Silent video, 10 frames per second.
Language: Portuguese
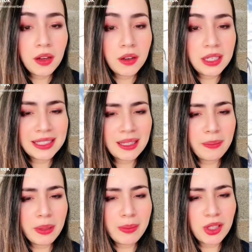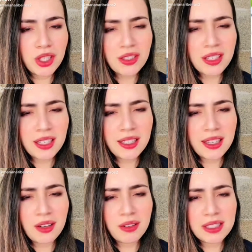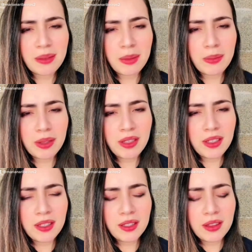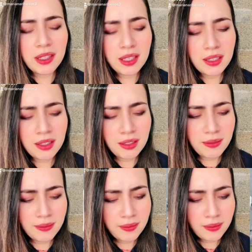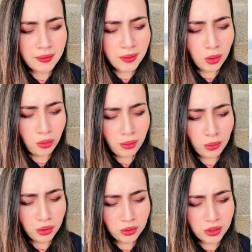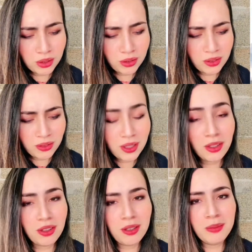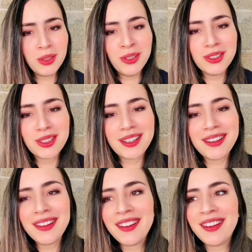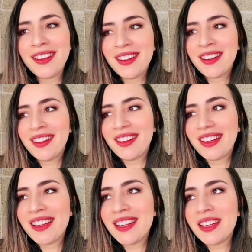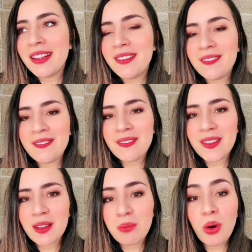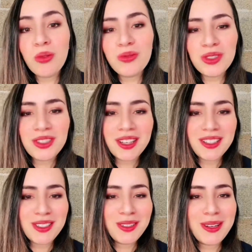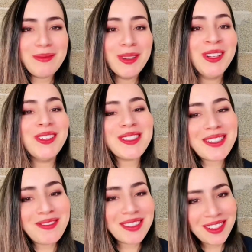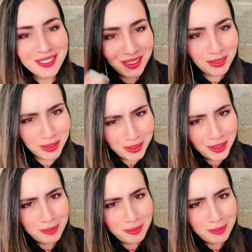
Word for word: Olha essa pipa, gente, que legal. Essa pipa de, de lula molusco. né lula molusca. É polvo, gente. Lula molusca, é porque é o nome do lula